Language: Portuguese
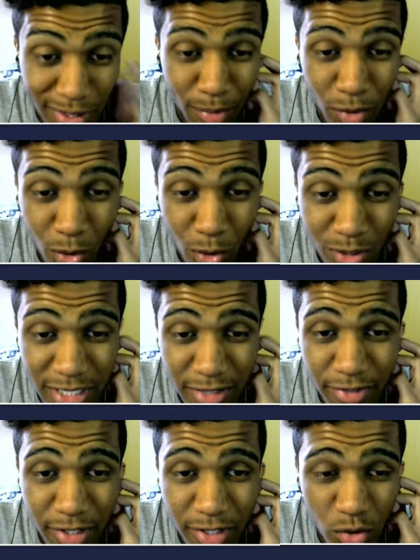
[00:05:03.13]
Cara, eu tenho que procurar um
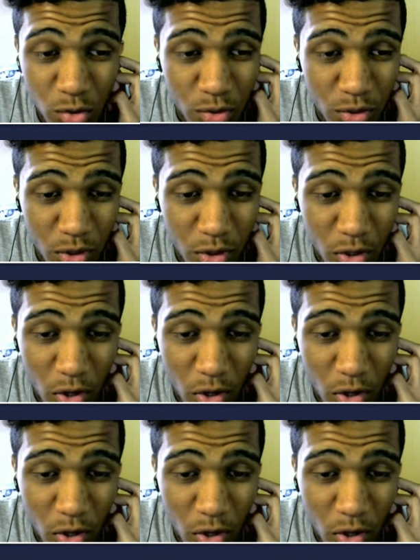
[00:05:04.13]
serviço.